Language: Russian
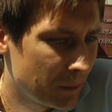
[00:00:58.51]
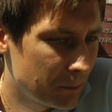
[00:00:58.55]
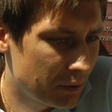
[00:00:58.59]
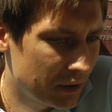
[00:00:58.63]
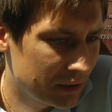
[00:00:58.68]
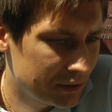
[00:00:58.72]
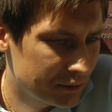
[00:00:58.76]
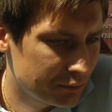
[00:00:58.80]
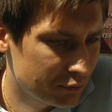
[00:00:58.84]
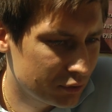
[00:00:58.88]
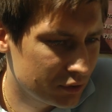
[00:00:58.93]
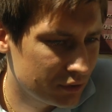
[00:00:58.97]

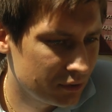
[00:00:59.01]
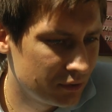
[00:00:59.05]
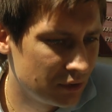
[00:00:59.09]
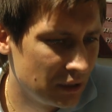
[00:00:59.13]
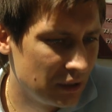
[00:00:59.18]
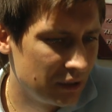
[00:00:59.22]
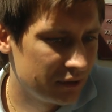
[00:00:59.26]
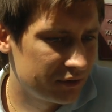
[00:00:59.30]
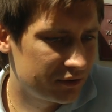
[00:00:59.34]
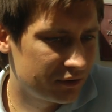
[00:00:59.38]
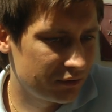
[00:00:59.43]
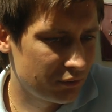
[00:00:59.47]
Поэтому
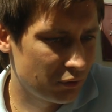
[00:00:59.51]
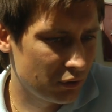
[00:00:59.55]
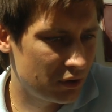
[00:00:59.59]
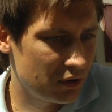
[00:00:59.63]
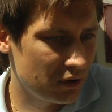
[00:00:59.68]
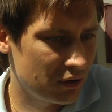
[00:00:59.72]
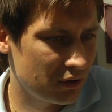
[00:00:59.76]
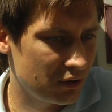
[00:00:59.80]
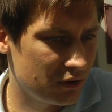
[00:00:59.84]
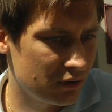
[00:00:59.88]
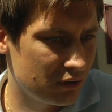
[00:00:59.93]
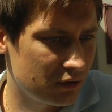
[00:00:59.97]

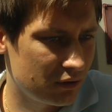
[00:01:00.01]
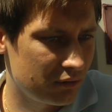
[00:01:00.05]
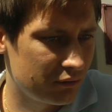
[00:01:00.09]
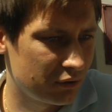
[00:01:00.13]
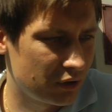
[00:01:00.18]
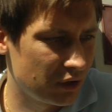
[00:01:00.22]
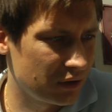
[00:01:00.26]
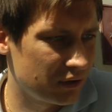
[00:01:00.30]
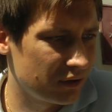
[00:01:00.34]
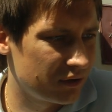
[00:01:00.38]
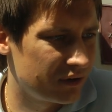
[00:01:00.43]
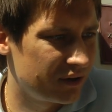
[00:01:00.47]
сегодня
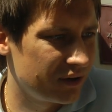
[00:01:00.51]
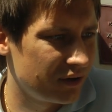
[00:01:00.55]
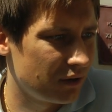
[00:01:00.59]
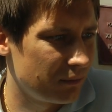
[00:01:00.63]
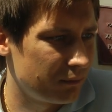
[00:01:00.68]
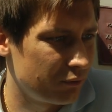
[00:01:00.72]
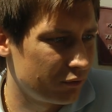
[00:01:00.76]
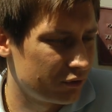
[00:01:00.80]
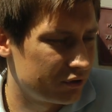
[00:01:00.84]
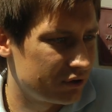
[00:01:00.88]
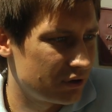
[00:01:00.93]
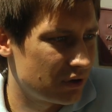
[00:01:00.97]
вот это
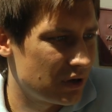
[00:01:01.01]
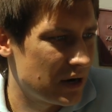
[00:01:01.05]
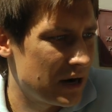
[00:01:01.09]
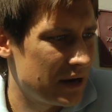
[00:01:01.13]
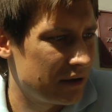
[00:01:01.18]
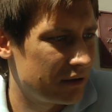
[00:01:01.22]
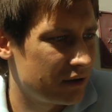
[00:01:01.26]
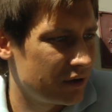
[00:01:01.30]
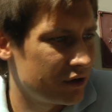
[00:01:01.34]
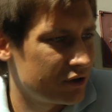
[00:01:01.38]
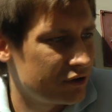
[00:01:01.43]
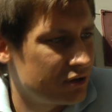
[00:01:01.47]
дело пусть и
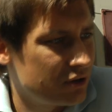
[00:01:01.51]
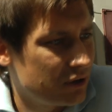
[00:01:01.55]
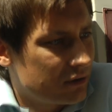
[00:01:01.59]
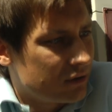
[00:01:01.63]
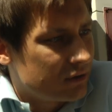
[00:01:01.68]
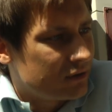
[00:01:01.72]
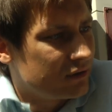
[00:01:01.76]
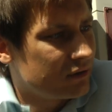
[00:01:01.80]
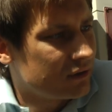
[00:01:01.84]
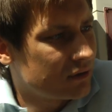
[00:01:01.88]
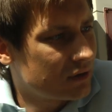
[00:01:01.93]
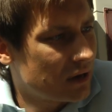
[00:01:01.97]
Райт, я считаю,
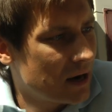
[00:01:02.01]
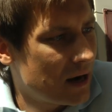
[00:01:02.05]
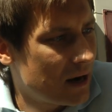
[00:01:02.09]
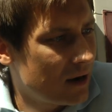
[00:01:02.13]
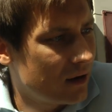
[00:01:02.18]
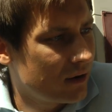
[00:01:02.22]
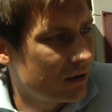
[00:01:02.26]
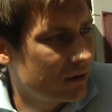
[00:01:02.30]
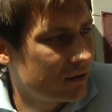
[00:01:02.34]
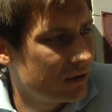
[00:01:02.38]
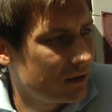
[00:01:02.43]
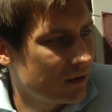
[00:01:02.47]
это
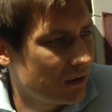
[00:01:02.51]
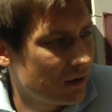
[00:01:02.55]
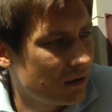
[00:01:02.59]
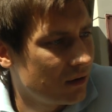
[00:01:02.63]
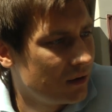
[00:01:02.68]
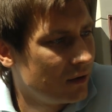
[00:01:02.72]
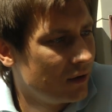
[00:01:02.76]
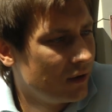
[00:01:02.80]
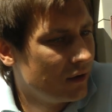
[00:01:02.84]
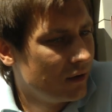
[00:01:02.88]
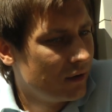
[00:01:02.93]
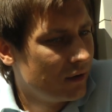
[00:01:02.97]
центральное
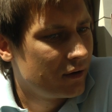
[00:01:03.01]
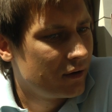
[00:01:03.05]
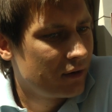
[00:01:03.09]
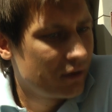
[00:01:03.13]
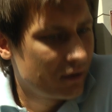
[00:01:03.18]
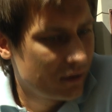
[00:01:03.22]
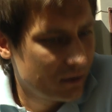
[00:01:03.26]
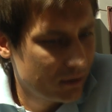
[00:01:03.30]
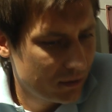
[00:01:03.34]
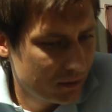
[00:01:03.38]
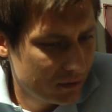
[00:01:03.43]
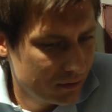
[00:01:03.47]
дело,
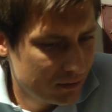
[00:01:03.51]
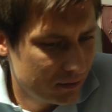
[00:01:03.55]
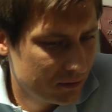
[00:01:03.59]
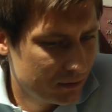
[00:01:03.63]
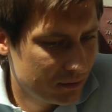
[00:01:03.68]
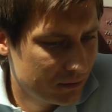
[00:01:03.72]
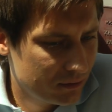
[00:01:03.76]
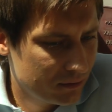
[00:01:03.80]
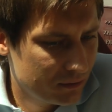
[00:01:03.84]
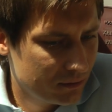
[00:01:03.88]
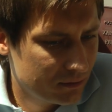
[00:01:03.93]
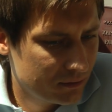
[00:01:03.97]

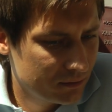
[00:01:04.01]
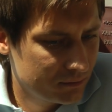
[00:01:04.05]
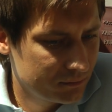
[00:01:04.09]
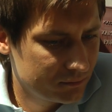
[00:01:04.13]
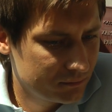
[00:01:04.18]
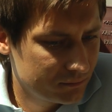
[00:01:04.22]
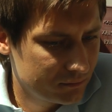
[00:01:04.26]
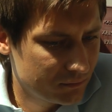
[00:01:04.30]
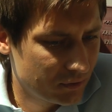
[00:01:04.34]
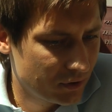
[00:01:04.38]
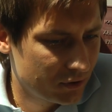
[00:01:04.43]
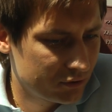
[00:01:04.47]
э,
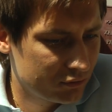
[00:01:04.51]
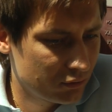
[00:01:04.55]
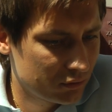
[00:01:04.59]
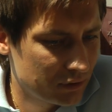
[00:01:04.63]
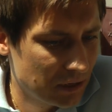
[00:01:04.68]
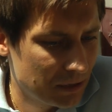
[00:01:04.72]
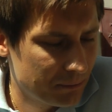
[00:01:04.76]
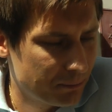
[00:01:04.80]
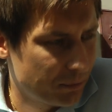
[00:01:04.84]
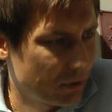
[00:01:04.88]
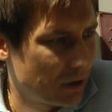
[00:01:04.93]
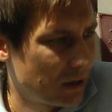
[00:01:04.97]

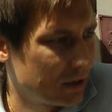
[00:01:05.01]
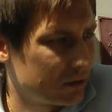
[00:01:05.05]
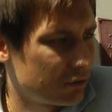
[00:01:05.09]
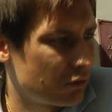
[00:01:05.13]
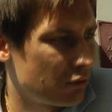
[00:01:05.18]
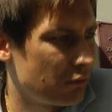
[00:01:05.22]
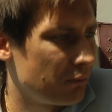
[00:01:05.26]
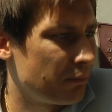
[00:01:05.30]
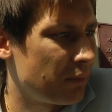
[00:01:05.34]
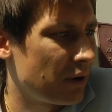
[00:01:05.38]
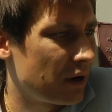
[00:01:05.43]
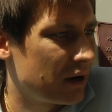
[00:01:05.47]
результат по
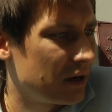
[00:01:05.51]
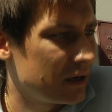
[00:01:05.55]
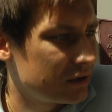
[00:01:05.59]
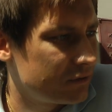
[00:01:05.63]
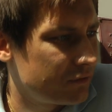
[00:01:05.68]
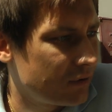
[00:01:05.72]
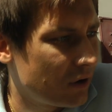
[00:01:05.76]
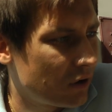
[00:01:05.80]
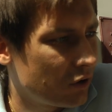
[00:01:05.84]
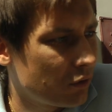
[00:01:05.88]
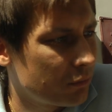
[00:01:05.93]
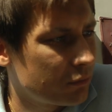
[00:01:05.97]
которому
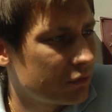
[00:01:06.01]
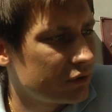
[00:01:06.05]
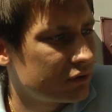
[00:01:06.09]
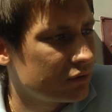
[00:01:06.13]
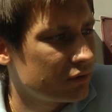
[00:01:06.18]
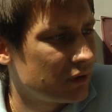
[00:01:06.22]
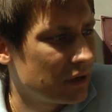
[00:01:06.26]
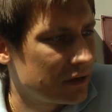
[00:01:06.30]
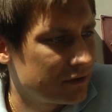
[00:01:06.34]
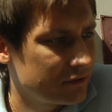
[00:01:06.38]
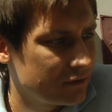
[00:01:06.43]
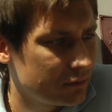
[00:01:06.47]
покажет, в каком
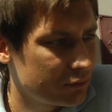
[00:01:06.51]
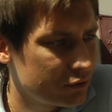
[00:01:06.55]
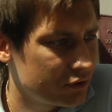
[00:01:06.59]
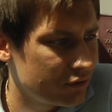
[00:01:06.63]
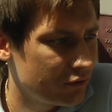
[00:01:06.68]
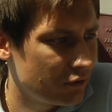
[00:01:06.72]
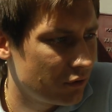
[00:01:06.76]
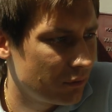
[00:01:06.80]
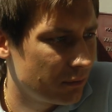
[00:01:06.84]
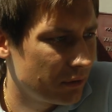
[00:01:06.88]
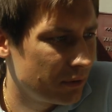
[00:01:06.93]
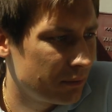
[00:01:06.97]
государстве мы
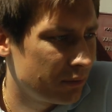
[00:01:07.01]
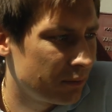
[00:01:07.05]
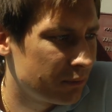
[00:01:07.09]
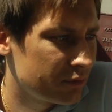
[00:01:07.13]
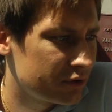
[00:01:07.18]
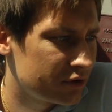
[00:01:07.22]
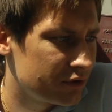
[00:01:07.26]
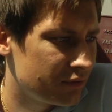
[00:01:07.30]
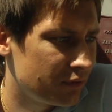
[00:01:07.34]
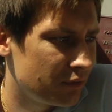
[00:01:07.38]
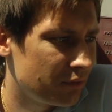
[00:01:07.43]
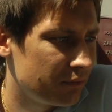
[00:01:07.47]
живем. Либо
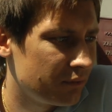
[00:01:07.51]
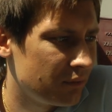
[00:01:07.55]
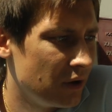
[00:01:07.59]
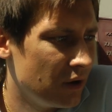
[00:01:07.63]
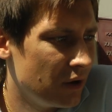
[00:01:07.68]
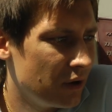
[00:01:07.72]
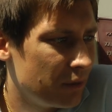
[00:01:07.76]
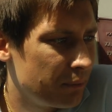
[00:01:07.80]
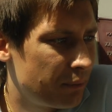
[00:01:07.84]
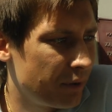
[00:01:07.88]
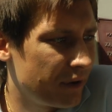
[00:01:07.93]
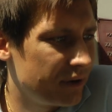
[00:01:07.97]
мы живем
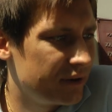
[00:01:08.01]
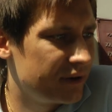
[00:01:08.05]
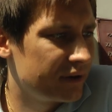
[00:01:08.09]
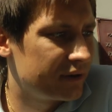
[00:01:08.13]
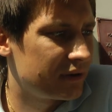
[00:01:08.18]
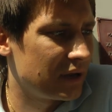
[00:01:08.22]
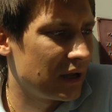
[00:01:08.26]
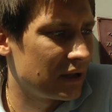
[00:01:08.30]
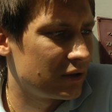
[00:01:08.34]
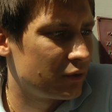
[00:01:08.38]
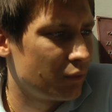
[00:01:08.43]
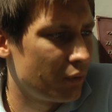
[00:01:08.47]
при
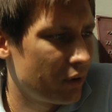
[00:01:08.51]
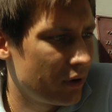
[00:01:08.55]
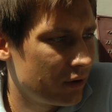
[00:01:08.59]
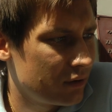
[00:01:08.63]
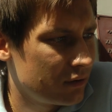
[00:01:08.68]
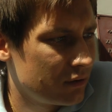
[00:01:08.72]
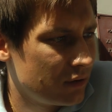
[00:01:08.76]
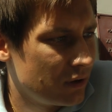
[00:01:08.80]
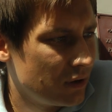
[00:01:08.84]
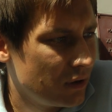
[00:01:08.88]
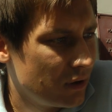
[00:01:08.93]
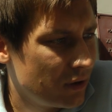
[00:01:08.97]

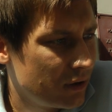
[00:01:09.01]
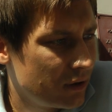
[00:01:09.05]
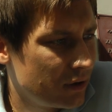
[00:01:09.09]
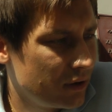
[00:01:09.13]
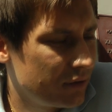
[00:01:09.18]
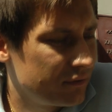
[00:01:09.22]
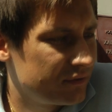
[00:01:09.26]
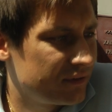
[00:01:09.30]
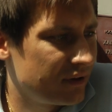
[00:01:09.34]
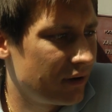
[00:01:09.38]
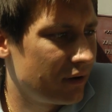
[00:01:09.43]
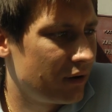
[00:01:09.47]
диктатуре
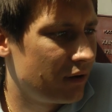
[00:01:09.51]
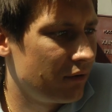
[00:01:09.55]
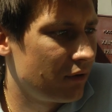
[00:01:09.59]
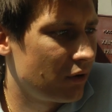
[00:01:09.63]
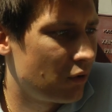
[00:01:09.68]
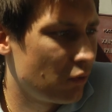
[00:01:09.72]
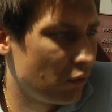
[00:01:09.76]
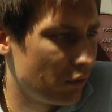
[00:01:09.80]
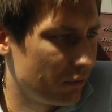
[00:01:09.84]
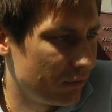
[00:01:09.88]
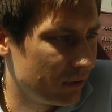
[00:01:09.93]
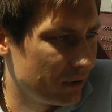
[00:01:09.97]
и в
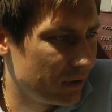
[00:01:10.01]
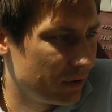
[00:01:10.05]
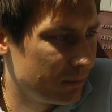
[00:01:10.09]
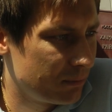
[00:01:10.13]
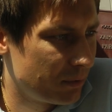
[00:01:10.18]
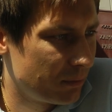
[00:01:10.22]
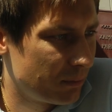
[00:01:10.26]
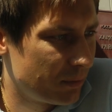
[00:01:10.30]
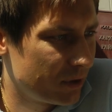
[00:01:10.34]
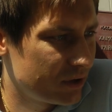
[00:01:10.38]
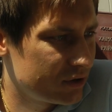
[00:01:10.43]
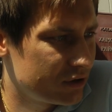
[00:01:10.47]
средневековье,
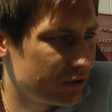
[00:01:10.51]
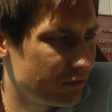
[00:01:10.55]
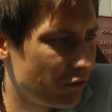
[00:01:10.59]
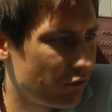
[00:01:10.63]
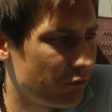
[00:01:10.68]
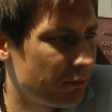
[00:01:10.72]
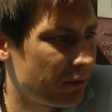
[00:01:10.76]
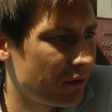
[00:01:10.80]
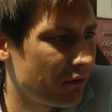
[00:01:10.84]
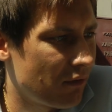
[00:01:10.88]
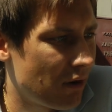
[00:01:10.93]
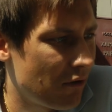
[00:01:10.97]
либо мы
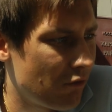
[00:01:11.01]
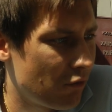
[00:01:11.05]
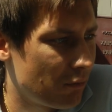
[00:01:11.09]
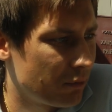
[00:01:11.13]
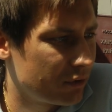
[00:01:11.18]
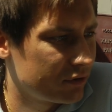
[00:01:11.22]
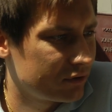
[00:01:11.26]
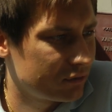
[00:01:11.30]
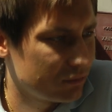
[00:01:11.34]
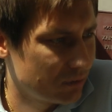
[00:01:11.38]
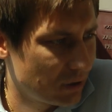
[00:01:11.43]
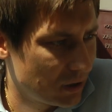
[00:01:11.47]
живем в правовом
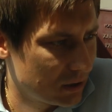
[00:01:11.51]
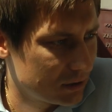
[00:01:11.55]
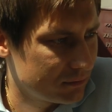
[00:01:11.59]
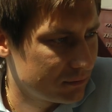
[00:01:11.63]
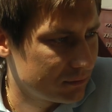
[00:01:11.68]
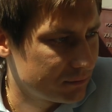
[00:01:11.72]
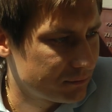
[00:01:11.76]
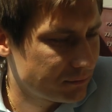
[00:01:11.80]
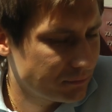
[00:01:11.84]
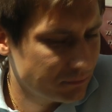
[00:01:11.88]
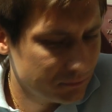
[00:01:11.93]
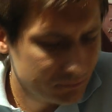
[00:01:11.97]
государстве.